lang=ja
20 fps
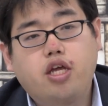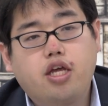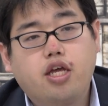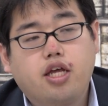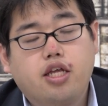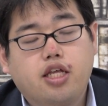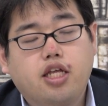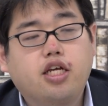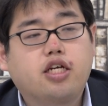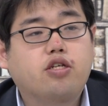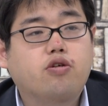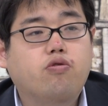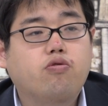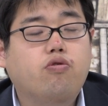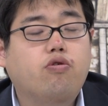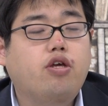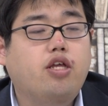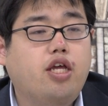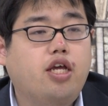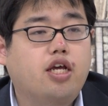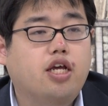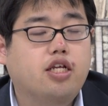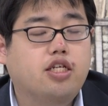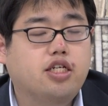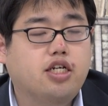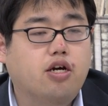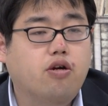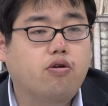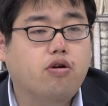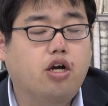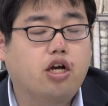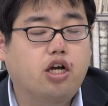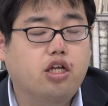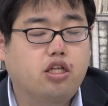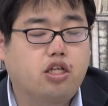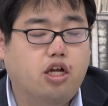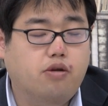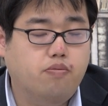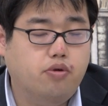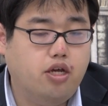に、ただその時に力を
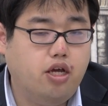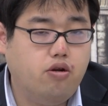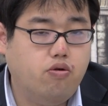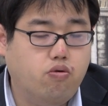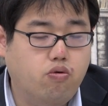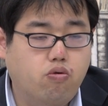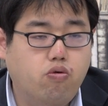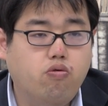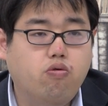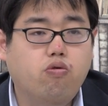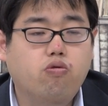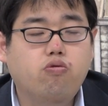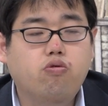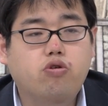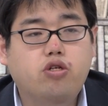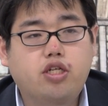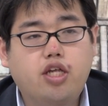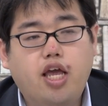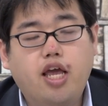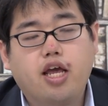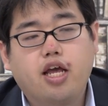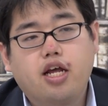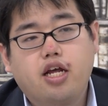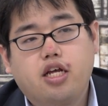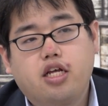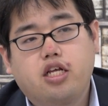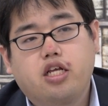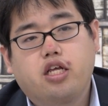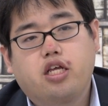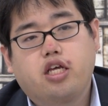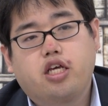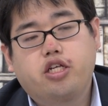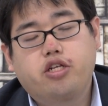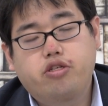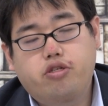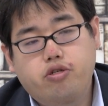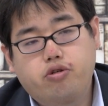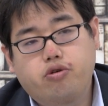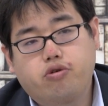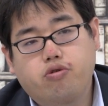傾ける方向として、記
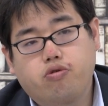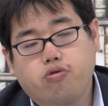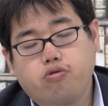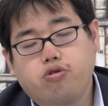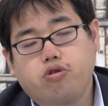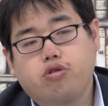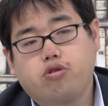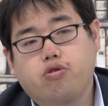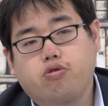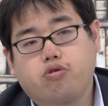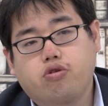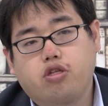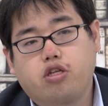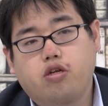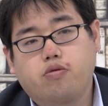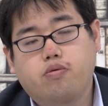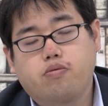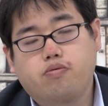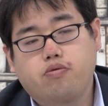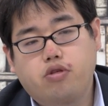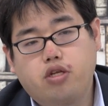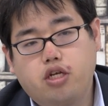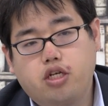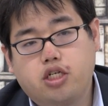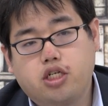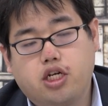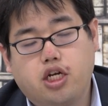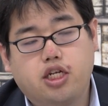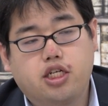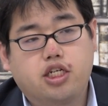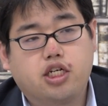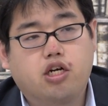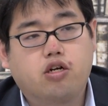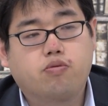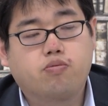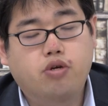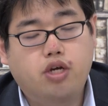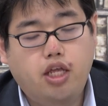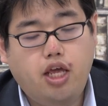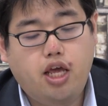述力、論述力っていう部分にしっかり力
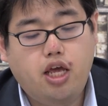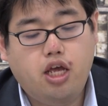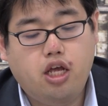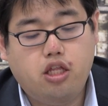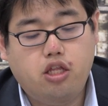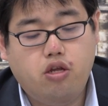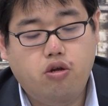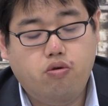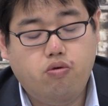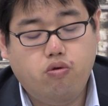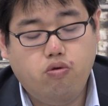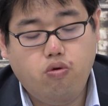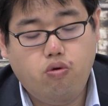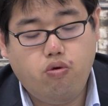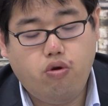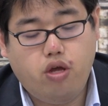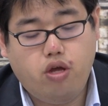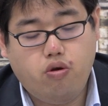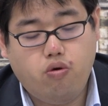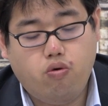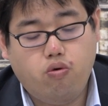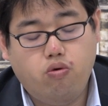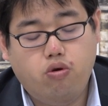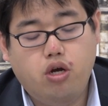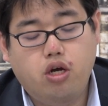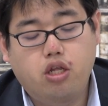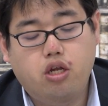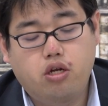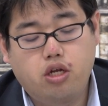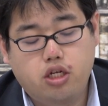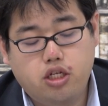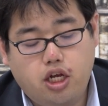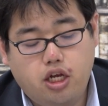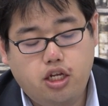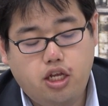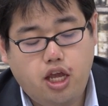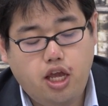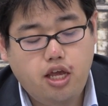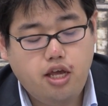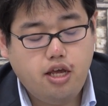を向けてやっておくことを心がけてくださ
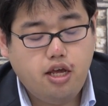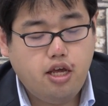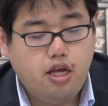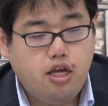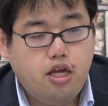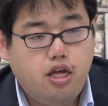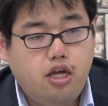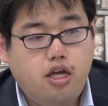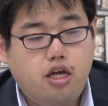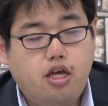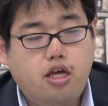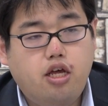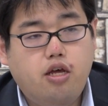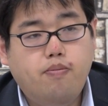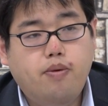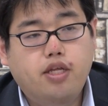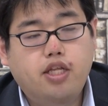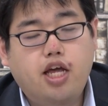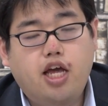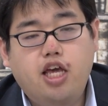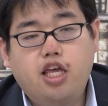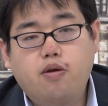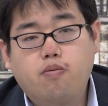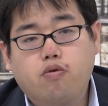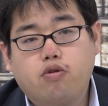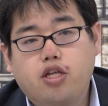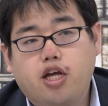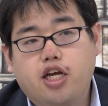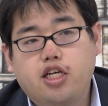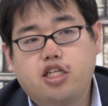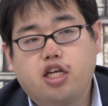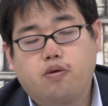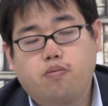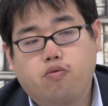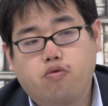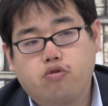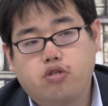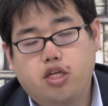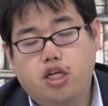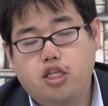い。で、第2問、第3
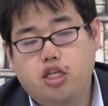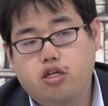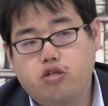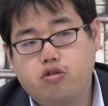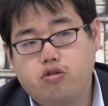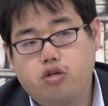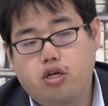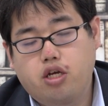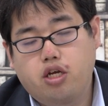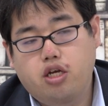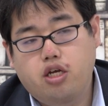問の選択